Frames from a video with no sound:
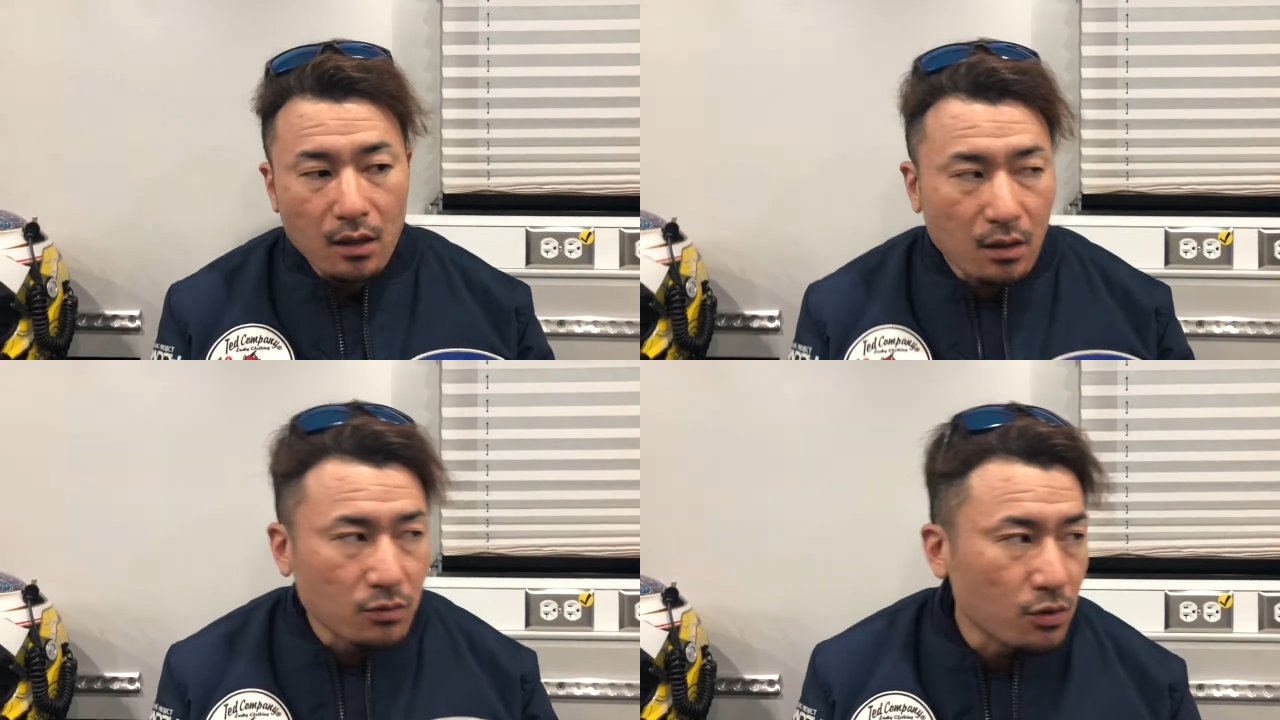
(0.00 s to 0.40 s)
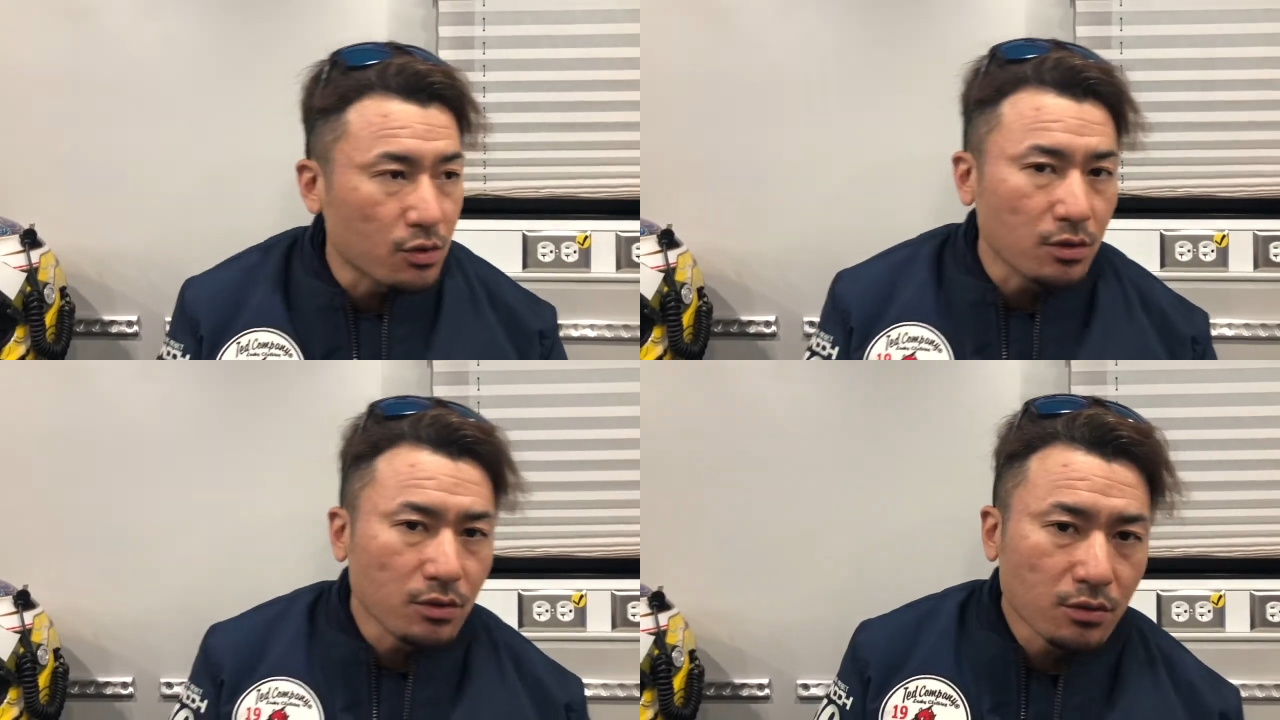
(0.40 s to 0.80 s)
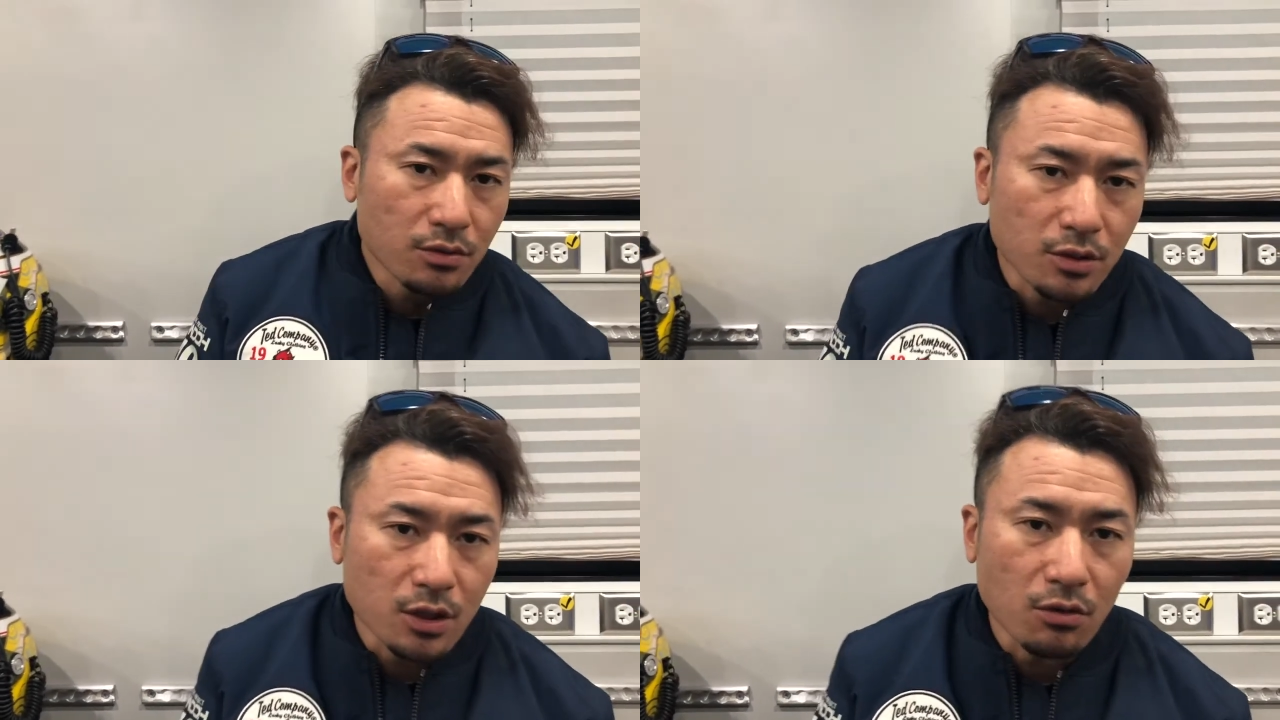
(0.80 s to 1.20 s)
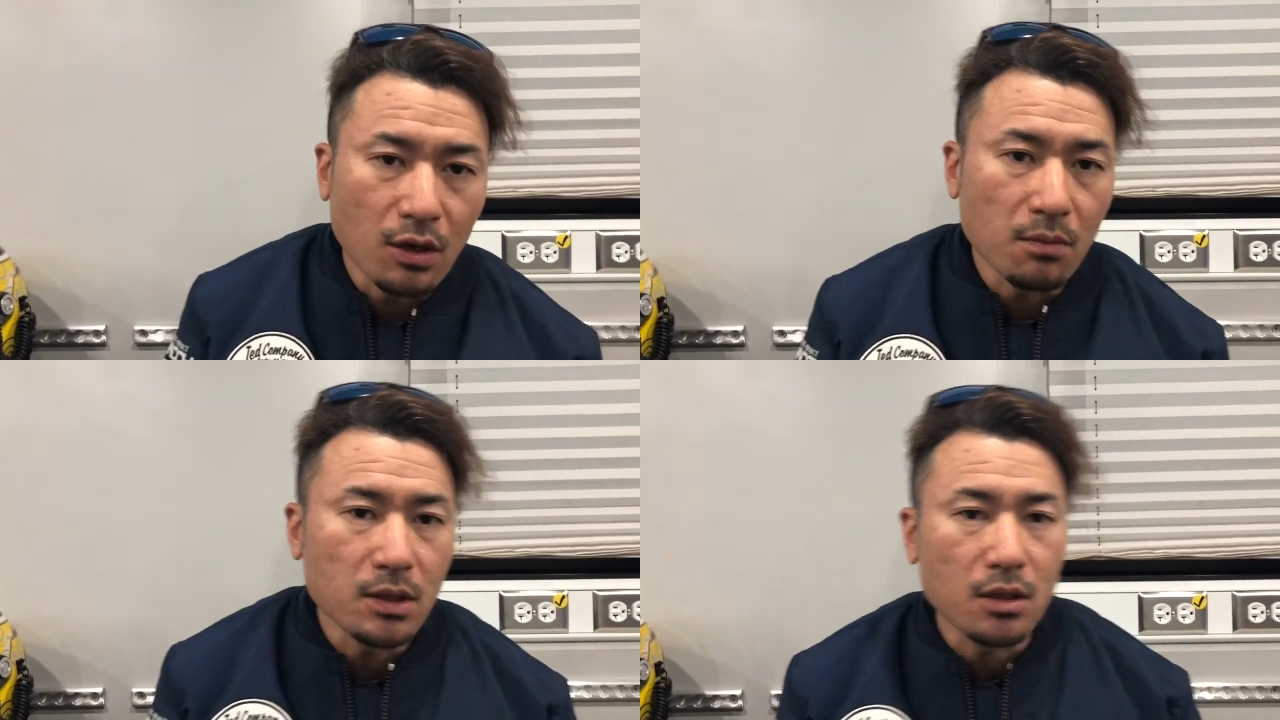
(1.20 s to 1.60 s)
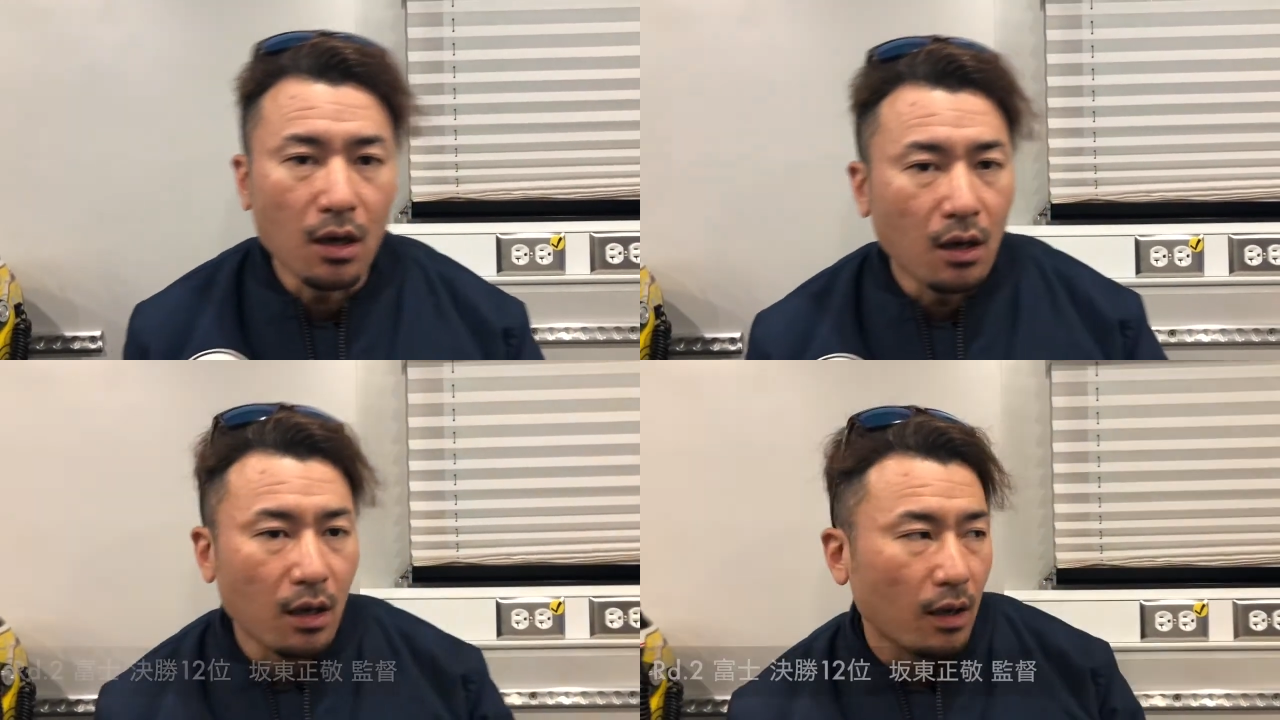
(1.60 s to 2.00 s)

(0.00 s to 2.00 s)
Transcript: ラウンド2無事終わりました。